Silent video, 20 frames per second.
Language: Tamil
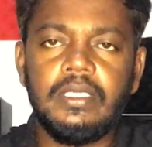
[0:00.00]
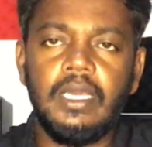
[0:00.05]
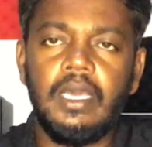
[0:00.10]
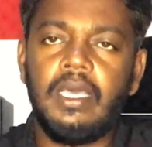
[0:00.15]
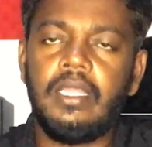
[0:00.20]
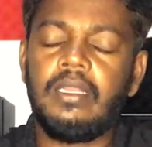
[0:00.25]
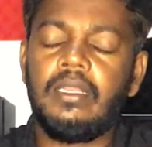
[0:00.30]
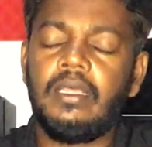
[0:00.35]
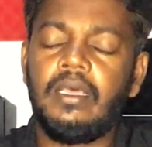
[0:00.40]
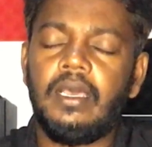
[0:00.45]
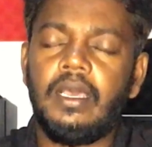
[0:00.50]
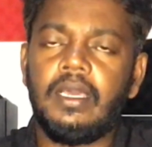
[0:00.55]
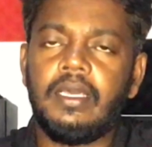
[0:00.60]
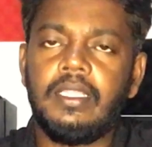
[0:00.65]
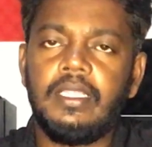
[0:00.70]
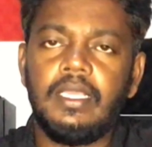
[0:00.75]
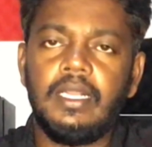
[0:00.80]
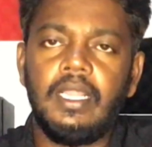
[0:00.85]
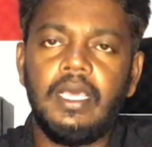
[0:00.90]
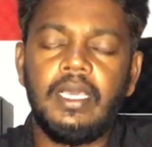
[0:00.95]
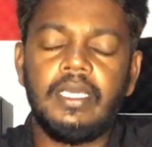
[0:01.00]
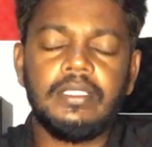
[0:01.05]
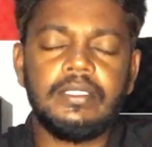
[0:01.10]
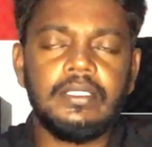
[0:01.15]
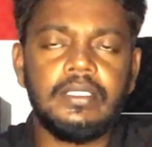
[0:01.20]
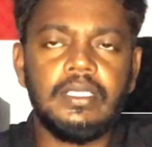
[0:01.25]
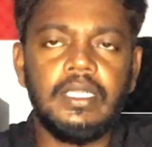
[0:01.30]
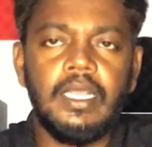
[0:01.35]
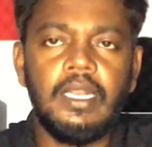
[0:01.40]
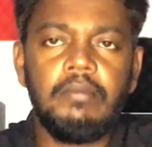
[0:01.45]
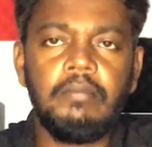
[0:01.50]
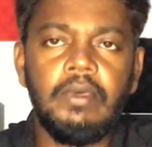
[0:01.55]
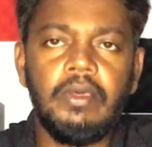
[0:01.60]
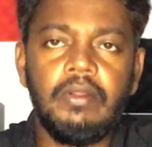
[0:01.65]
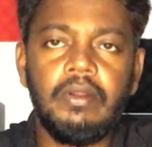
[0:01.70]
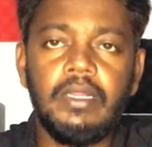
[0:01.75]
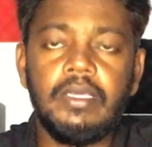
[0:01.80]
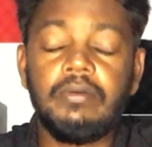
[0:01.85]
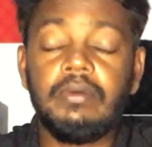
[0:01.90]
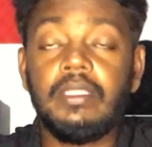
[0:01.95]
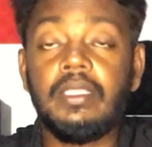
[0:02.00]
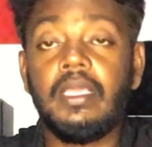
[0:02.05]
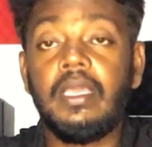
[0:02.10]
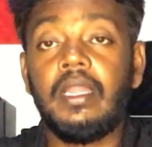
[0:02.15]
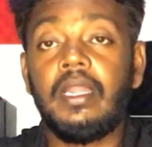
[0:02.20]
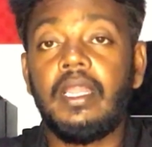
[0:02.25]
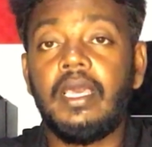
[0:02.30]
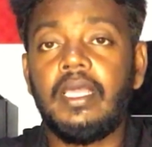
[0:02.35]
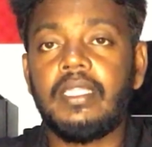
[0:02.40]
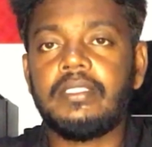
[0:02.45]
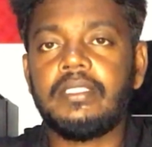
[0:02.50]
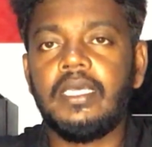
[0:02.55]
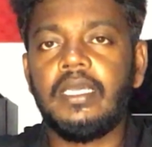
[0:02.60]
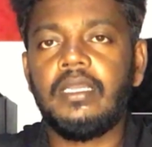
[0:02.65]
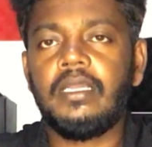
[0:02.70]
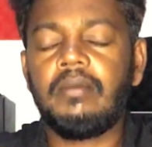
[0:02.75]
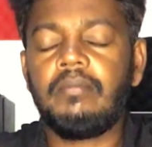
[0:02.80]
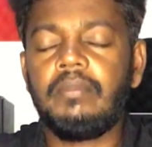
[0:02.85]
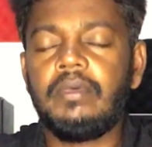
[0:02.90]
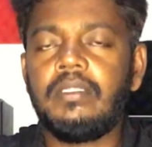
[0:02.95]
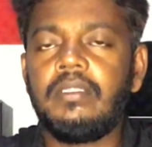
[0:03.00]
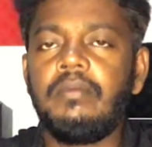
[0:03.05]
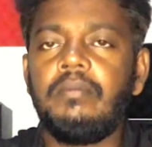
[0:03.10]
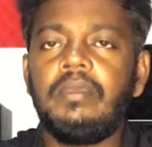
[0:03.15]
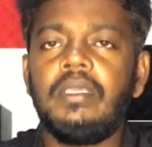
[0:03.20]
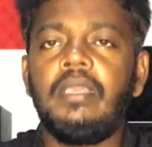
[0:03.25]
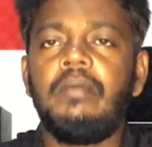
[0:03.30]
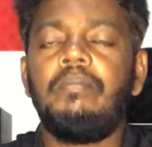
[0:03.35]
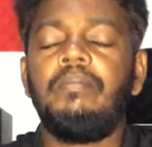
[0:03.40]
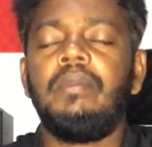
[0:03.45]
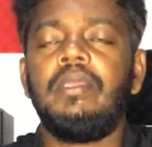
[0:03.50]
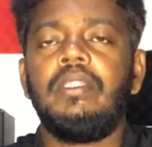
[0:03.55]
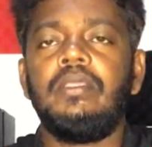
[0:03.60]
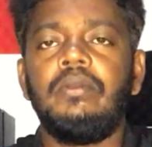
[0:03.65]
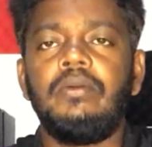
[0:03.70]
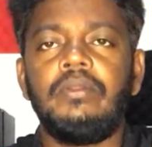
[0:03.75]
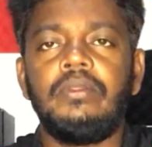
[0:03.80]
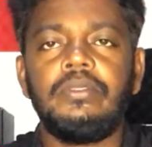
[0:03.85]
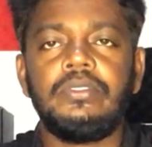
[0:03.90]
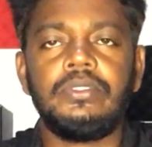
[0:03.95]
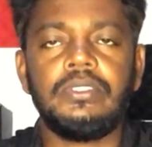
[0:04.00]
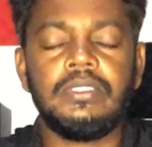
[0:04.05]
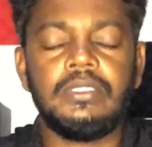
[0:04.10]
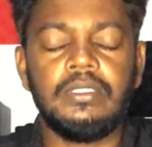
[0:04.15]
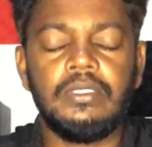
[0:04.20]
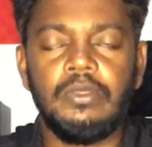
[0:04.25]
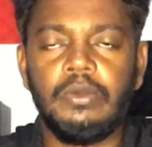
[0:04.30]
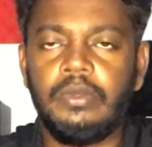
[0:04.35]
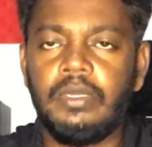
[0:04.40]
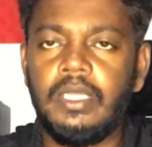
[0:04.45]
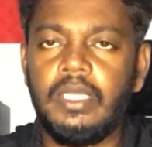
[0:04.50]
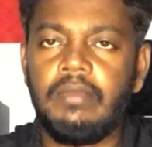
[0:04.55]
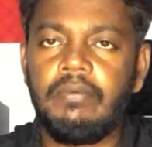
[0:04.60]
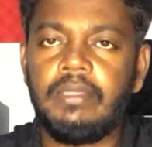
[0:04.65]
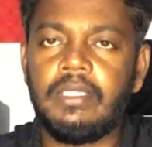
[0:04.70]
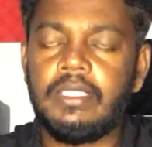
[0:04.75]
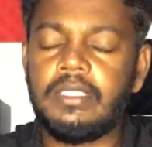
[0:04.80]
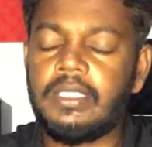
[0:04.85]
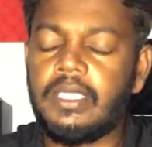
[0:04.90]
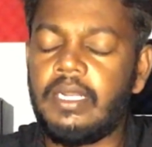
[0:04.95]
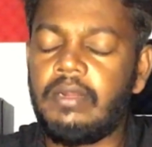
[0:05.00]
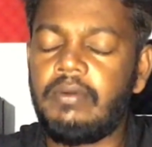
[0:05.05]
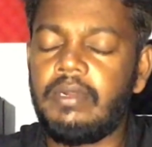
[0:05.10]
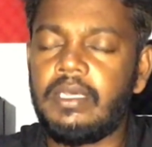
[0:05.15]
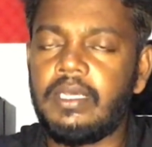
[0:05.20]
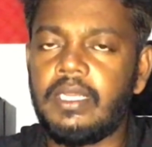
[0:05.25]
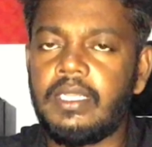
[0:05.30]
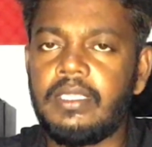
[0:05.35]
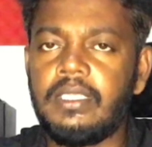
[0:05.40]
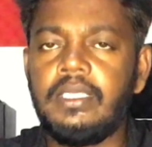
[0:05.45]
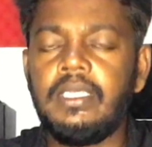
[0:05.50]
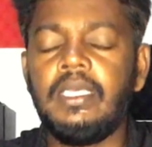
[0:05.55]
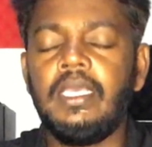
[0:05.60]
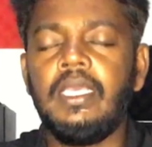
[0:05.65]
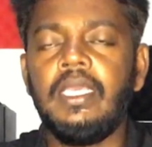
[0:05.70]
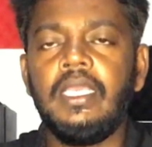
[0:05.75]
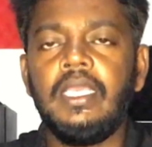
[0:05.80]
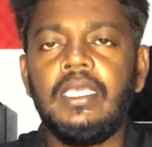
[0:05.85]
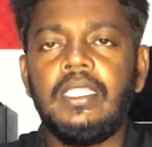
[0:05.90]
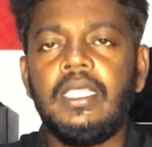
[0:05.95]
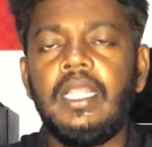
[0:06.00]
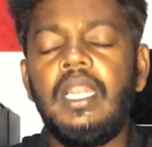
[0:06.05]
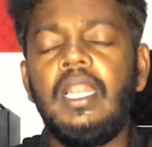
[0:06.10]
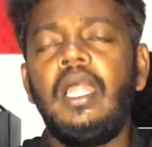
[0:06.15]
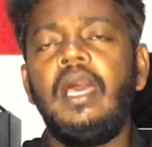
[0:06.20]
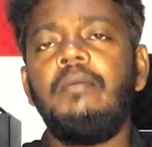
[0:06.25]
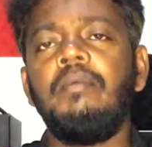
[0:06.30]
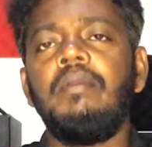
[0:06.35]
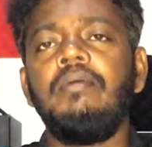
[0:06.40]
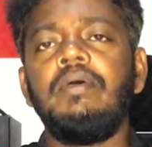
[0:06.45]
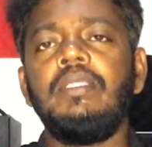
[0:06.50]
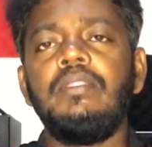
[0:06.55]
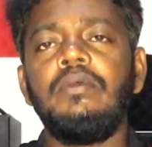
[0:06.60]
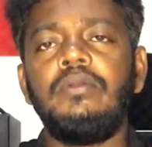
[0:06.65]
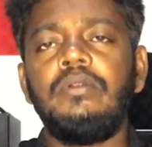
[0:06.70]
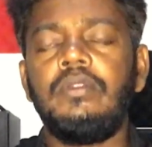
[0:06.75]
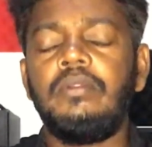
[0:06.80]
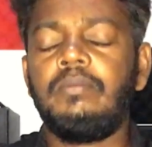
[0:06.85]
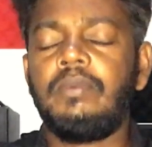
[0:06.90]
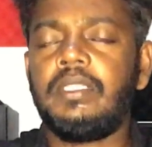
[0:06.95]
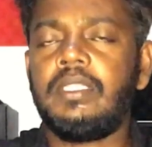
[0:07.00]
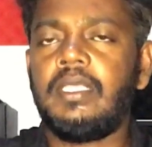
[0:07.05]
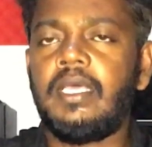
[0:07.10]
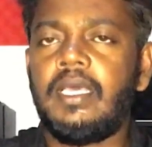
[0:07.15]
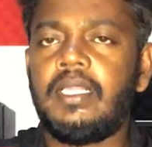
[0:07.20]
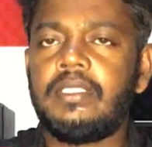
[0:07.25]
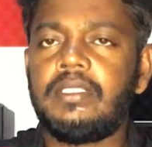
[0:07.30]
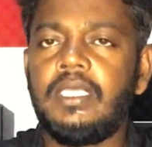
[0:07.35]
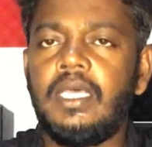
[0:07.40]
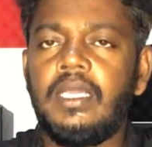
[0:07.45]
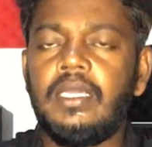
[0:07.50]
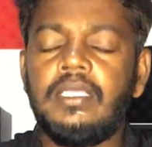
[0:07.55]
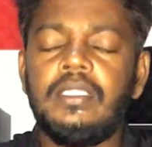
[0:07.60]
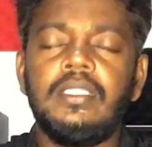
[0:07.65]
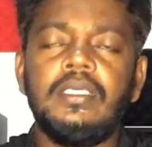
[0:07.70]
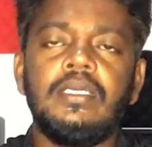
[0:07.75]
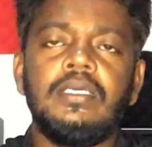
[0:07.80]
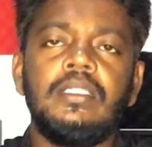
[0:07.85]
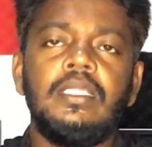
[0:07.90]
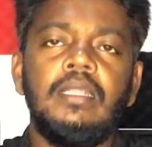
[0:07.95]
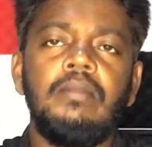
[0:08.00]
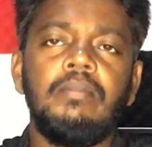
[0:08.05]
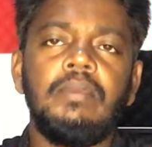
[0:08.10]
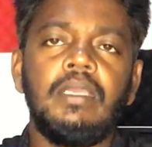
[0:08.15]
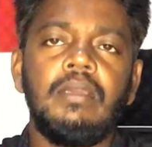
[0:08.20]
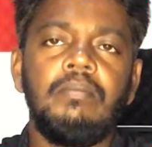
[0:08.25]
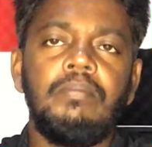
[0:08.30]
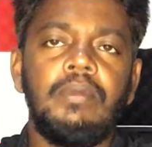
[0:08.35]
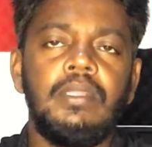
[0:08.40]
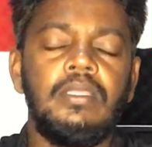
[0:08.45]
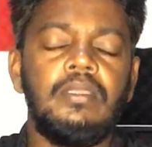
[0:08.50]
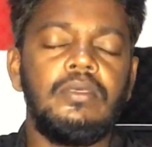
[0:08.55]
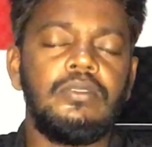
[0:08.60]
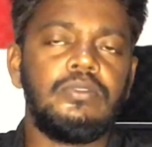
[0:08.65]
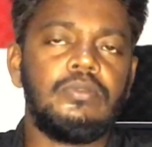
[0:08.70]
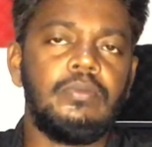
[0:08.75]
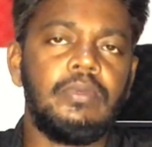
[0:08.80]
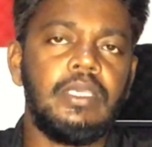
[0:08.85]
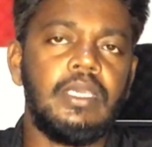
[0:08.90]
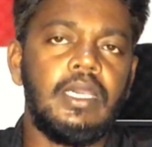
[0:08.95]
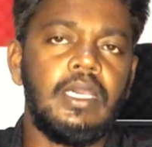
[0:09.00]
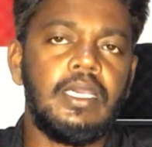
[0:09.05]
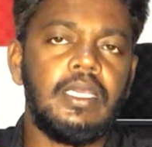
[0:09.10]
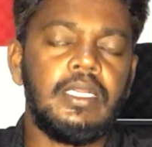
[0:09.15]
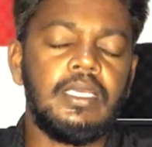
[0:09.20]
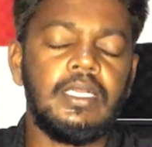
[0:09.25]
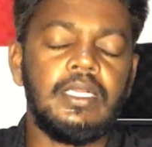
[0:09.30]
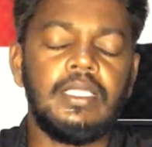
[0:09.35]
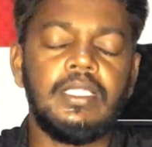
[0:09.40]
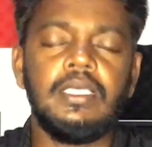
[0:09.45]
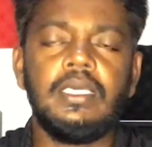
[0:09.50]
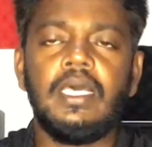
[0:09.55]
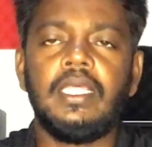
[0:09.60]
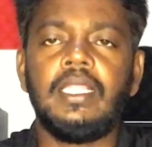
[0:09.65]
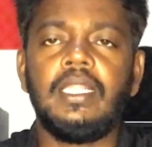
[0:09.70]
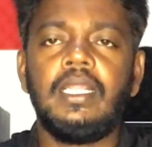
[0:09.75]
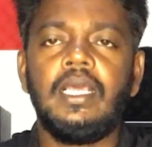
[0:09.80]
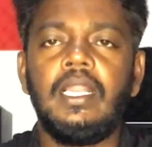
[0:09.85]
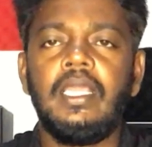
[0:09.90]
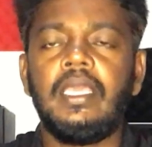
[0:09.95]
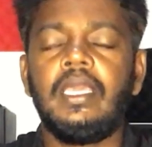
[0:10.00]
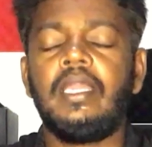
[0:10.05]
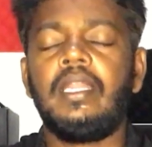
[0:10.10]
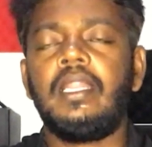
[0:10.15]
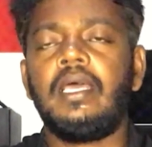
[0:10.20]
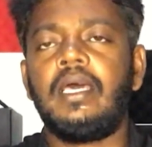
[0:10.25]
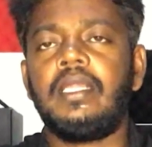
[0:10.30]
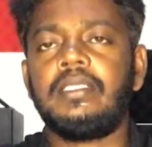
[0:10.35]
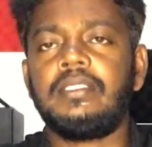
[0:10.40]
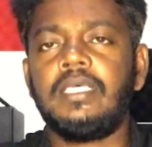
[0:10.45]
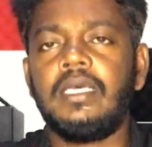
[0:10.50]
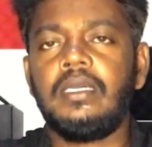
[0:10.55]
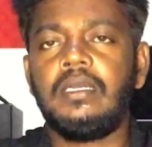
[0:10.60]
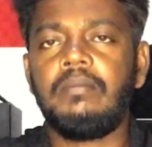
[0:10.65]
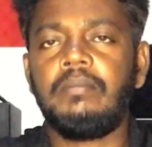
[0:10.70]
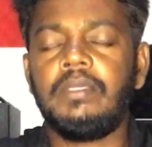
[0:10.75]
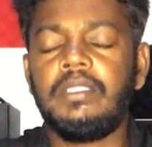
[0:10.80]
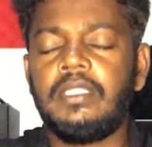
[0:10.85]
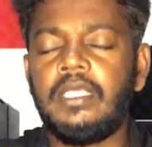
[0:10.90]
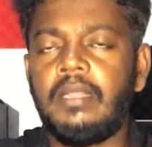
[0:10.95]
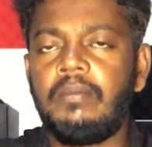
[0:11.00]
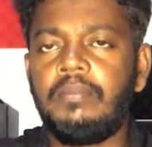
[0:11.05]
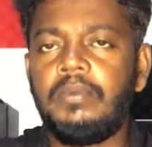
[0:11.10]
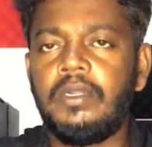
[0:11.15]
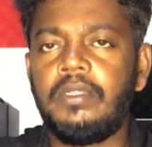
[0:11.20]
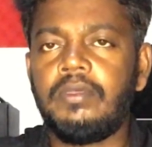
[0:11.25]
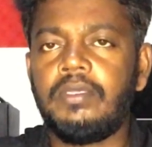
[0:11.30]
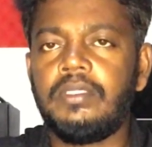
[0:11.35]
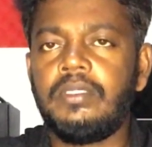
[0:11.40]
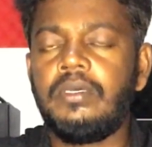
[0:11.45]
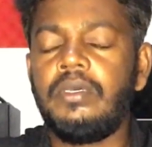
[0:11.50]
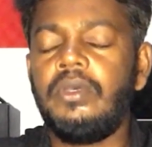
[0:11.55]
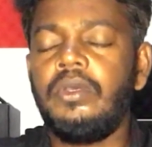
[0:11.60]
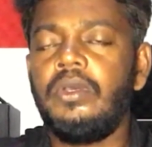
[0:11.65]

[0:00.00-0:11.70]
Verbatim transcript: யார் அகதிகளாக சென்றாலும் அவர்களுக்கு வந்து கனடா அரசாங்கம் வந்து மிகப்பெரிய ஒரு தொகையை வந்து செலவிடுகிறது இதெல்லாமே வந்து ஒட்டுமொத்த அரசாங்கத்துக்கு தான் மிகப்பெரிய சுமையாக இருக்கிறது அதனாலே கனடா அரசாங்கம் வந்து தற்பொழுது வந்து